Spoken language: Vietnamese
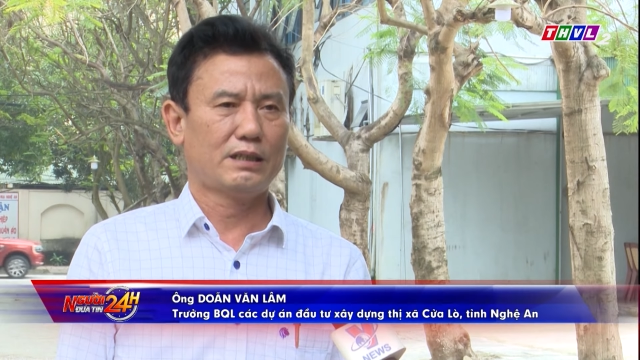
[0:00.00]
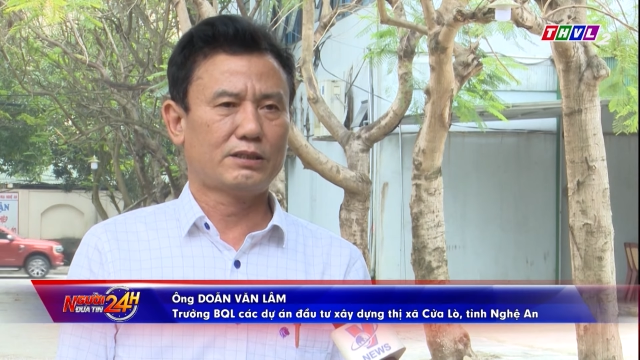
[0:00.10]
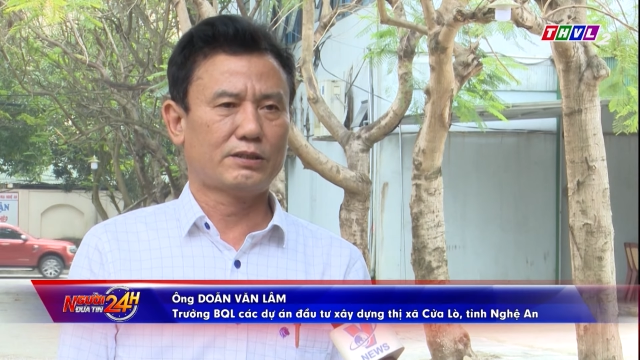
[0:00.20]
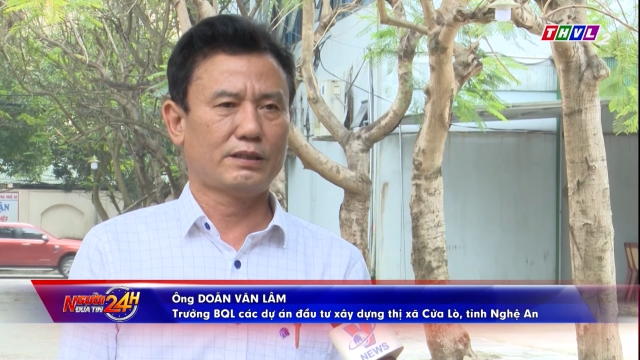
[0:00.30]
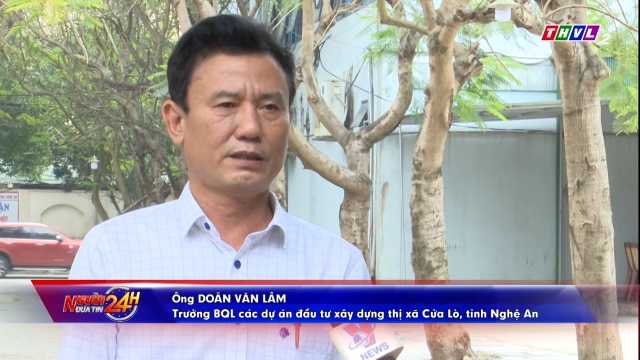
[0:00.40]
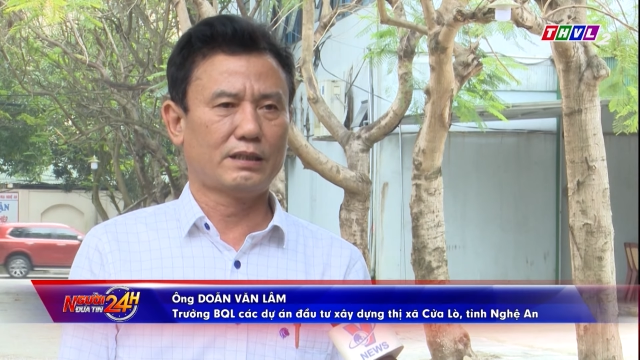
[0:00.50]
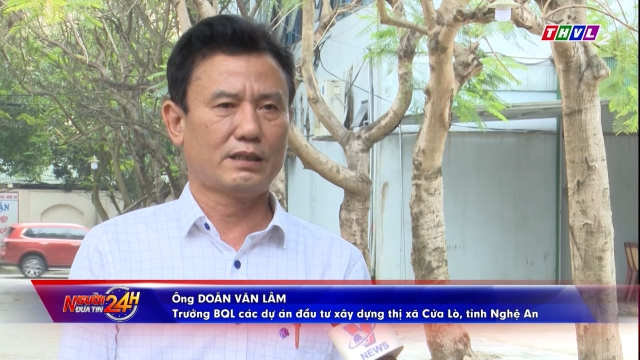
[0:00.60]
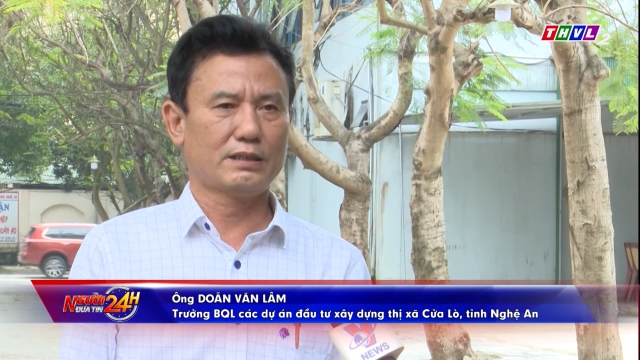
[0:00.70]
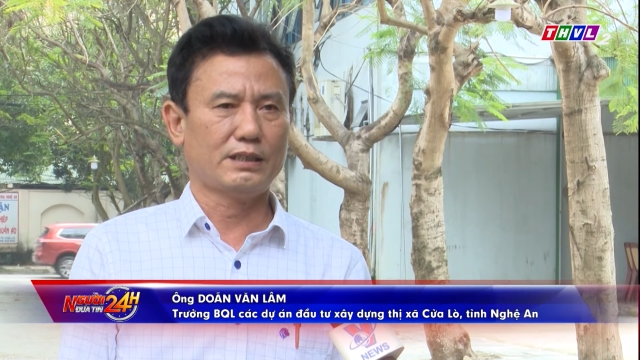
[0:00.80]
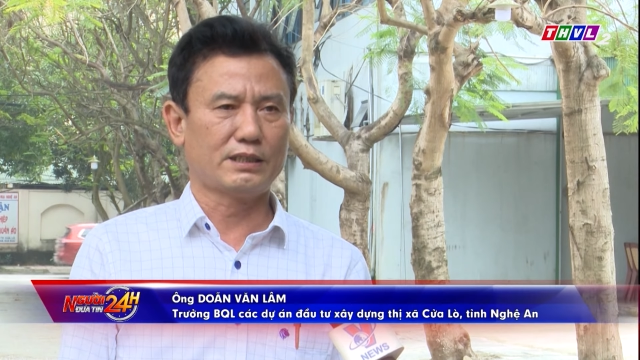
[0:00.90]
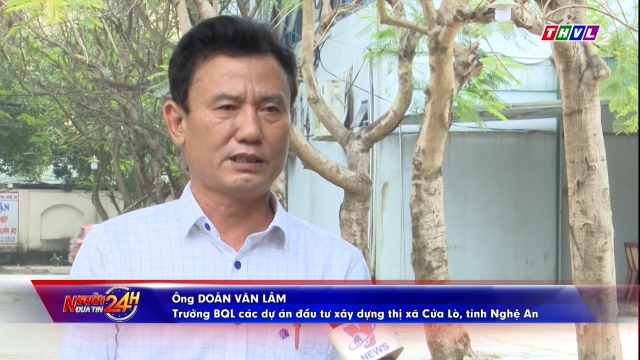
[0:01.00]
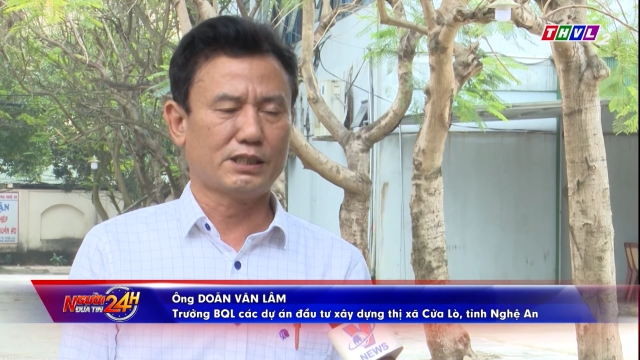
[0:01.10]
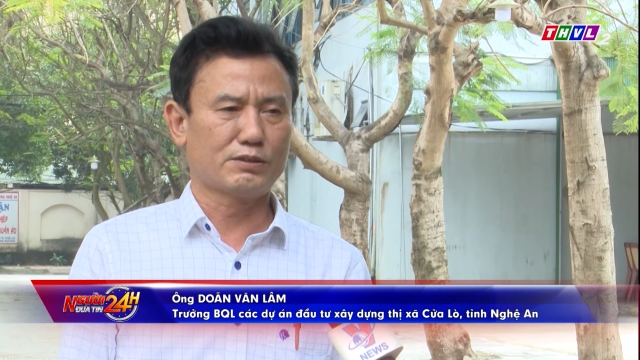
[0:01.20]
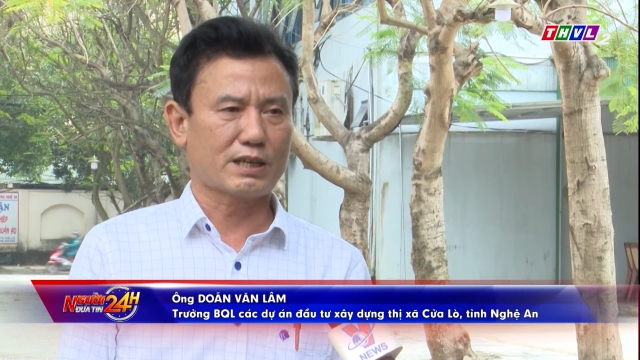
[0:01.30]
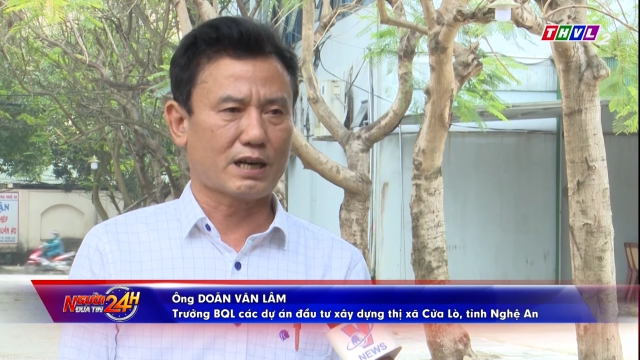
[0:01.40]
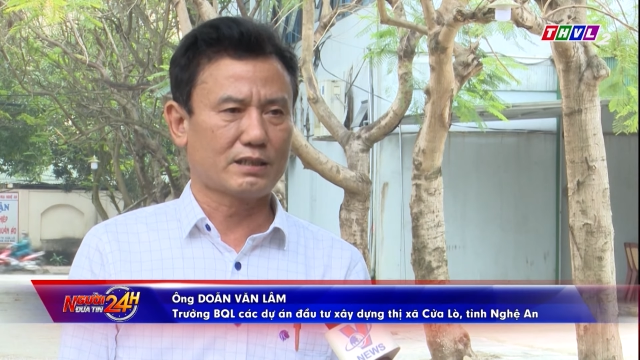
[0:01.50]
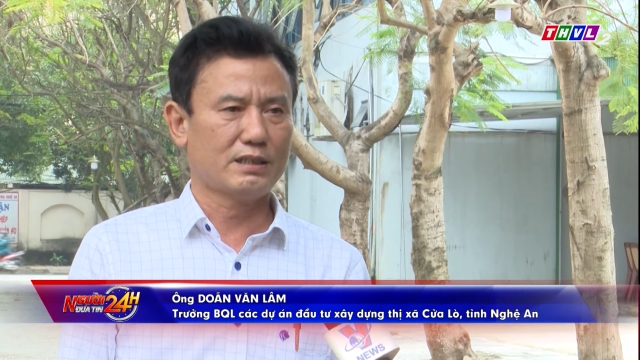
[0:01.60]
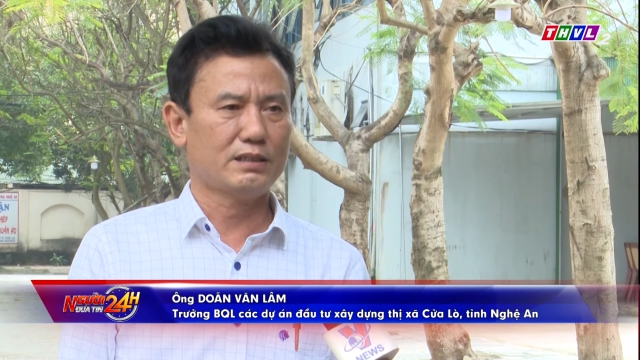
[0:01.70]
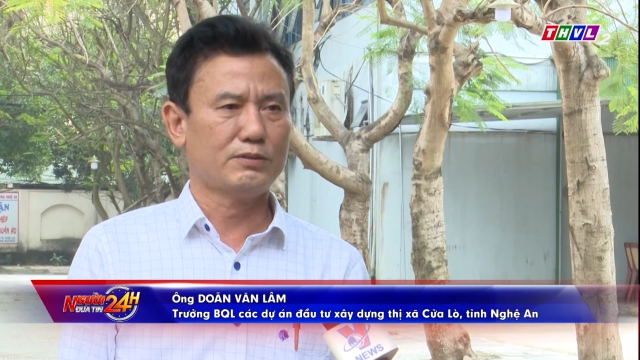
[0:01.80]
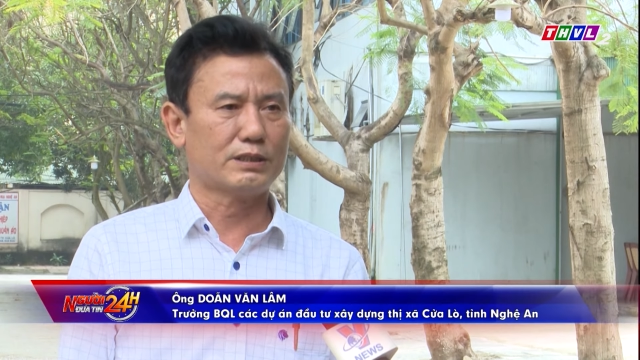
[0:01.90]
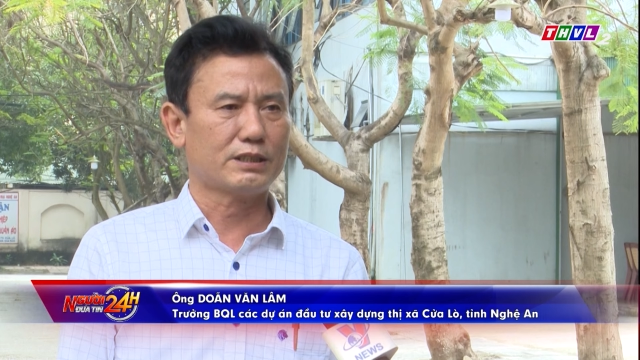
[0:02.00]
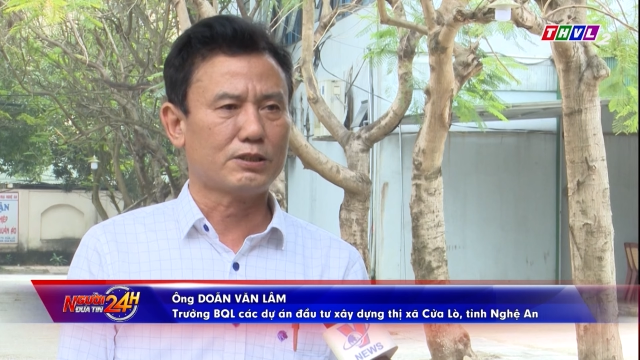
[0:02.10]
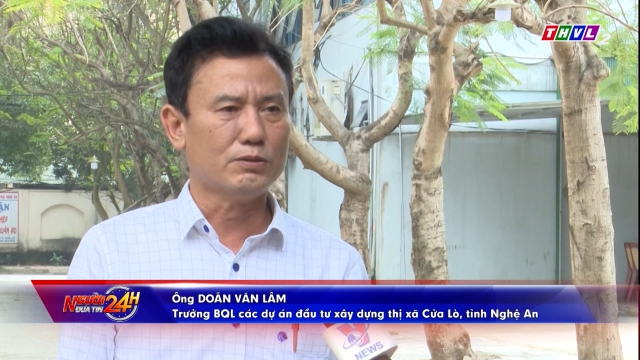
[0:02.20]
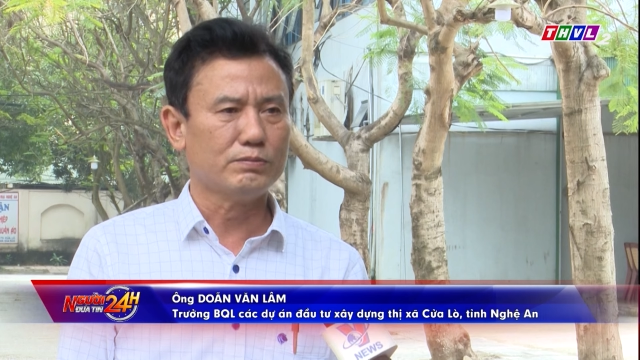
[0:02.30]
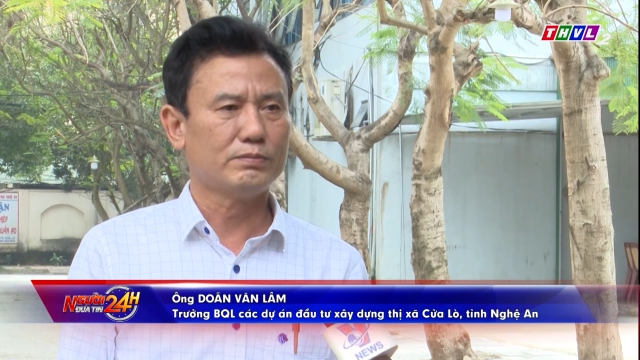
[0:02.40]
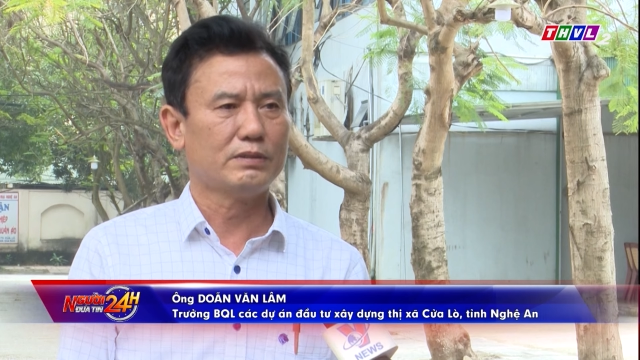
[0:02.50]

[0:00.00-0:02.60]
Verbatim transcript: rồi ờ, điện chiếu sáng đường Nguyễn Sinh Cung.